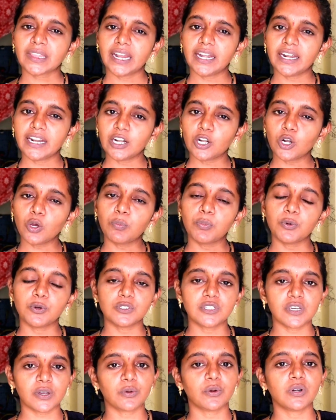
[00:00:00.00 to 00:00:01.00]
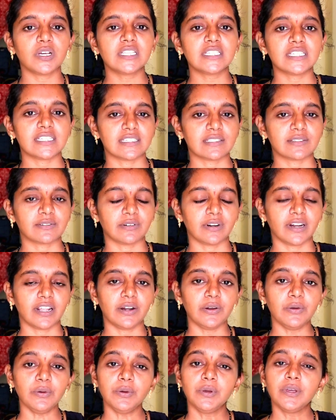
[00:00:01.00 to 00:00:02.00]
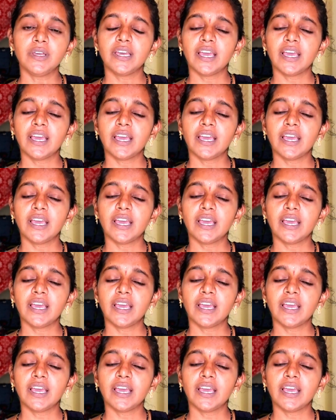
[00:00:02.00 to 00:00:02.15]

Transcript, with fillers: నేను ఇంట్లో పూజ కూడా చేసుకున్నాను